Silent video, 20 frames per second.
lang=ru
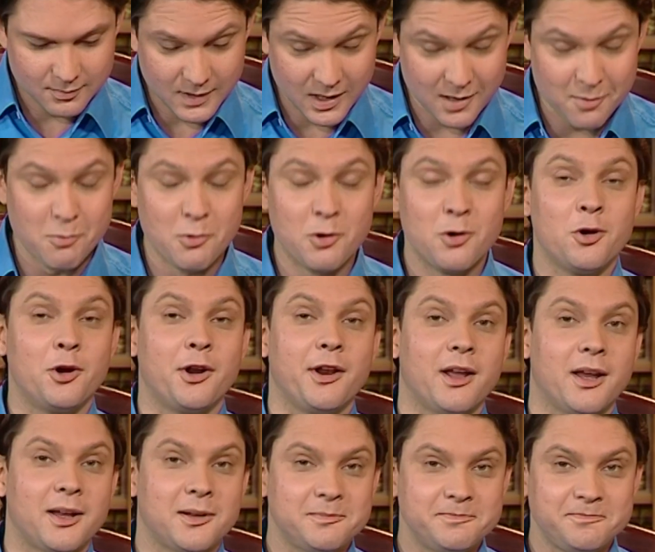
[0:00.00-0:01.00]
А
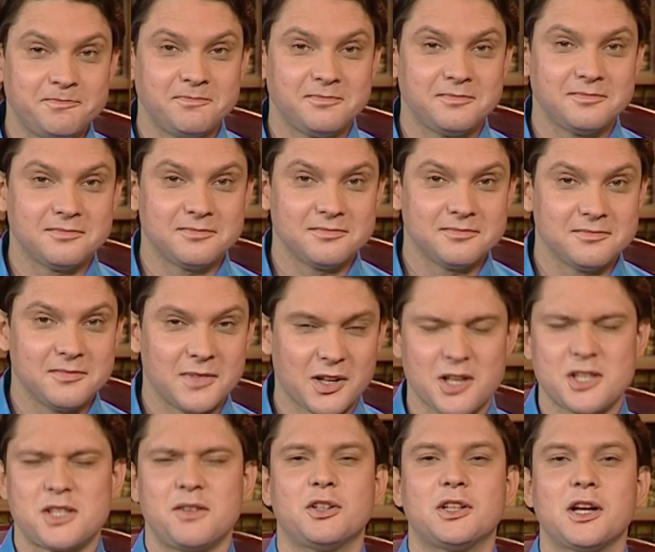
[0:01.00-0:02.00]
море?
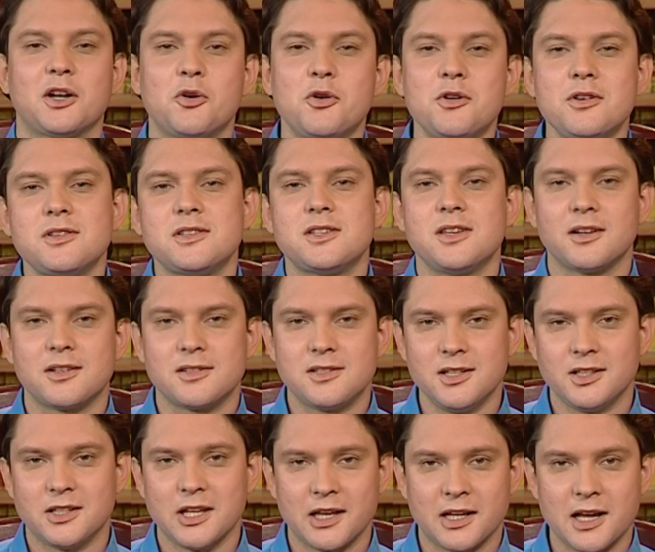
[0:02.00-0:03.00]
Разве такое
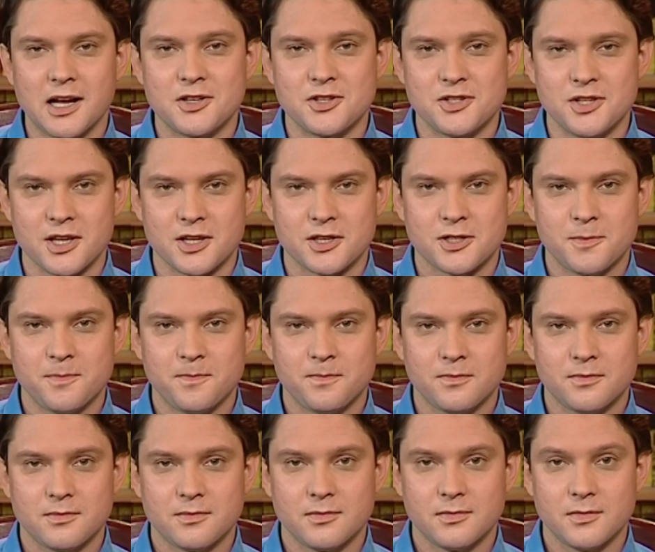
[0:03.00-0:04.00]
сердитое, как здесь?
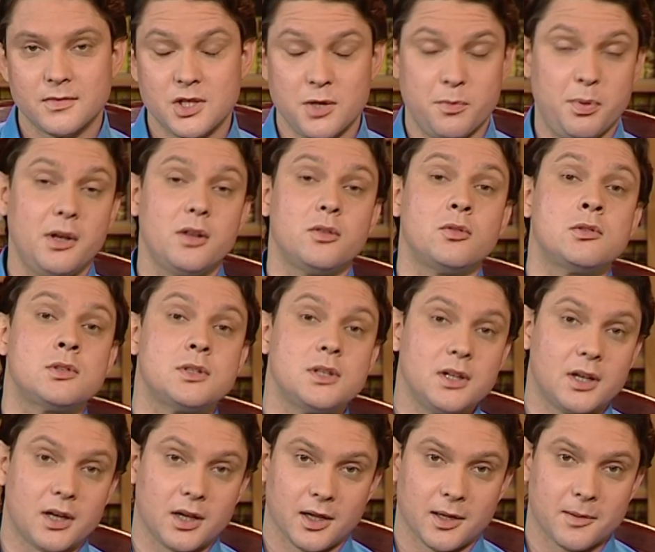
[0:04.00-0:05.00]
Теперь оно
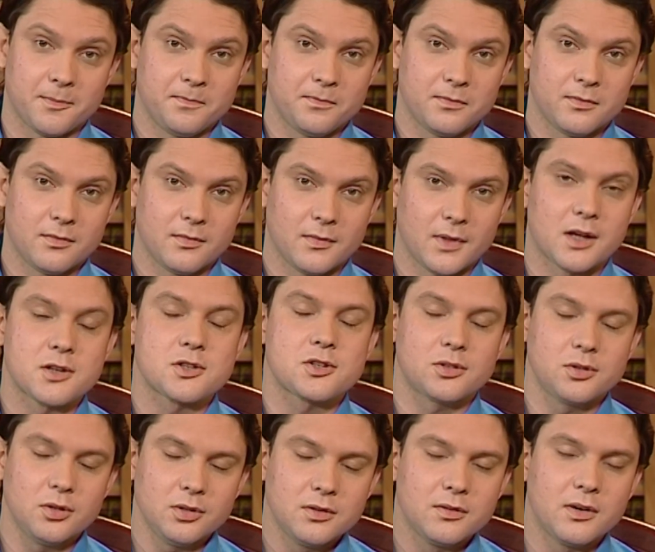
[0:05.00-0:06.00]
тихое. А
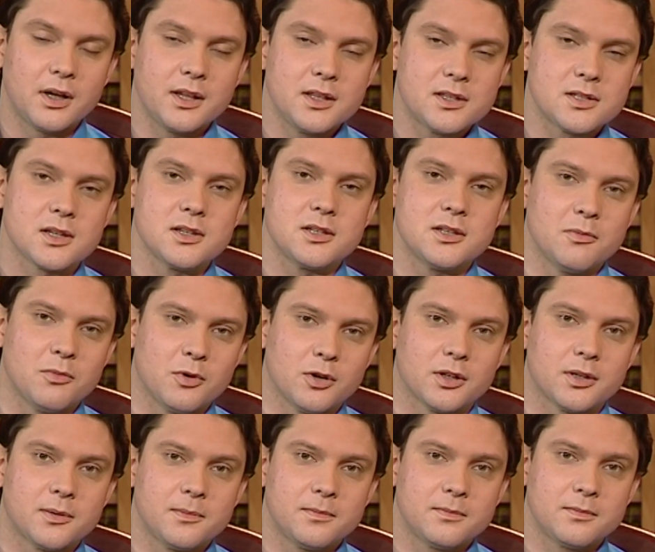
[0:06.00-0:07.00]
что творится
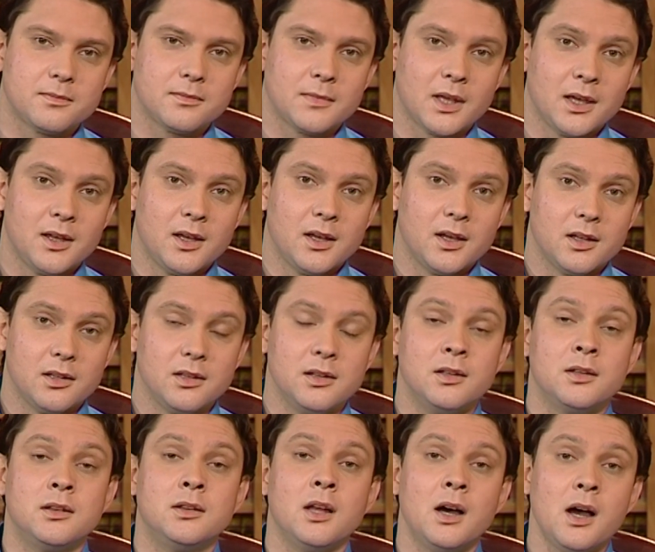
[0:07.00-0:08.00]
зимой?
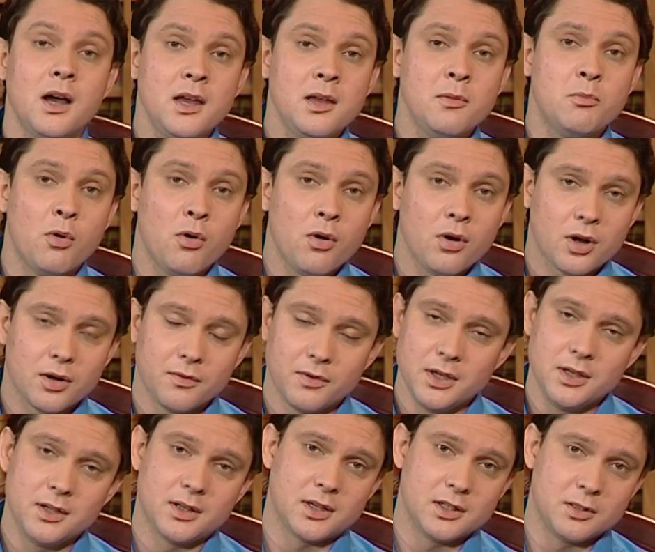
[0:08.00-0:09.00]
Не дай Бог
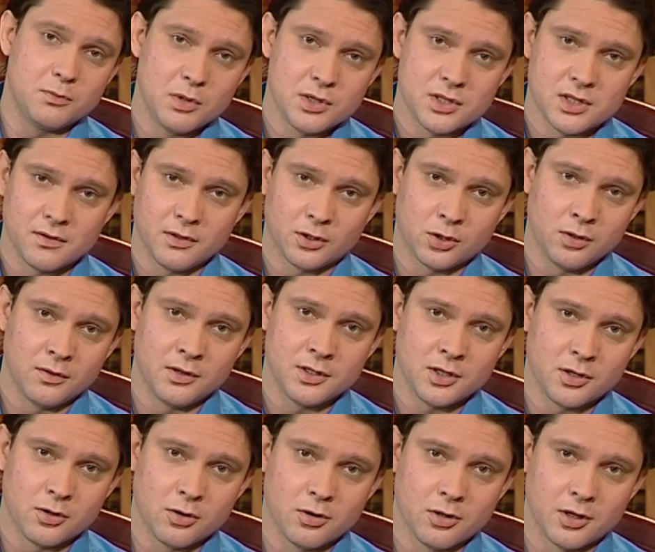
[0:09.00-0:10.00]
выехать без святого
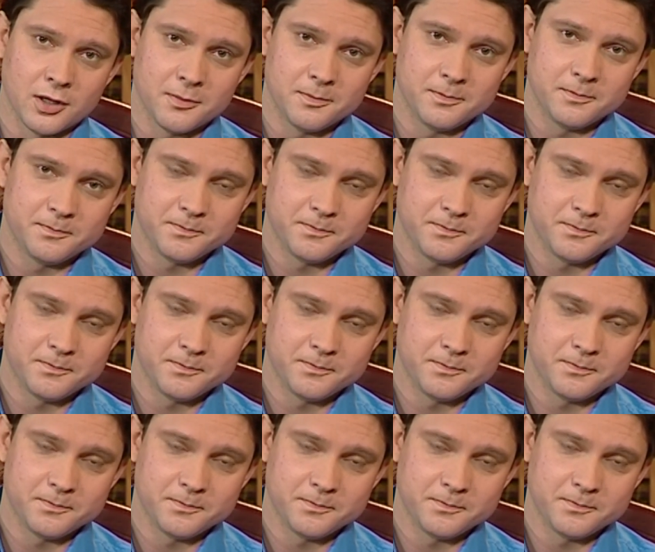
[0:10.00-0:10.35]
Николы.